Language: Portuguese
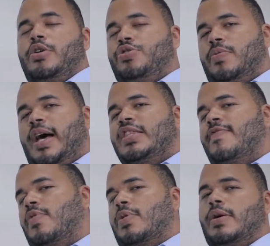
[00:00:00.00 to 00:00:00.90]
De um lado eu
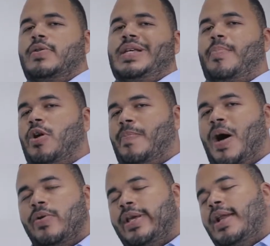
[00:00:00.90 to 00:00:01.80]
vou colocar o sabor
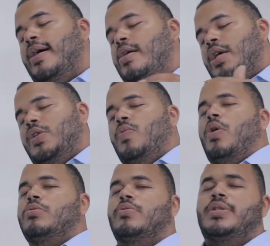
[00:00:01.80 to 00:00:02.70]
baunilha e do
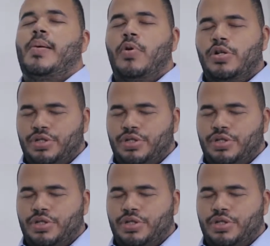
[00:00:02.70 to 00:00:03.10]
outro o sabor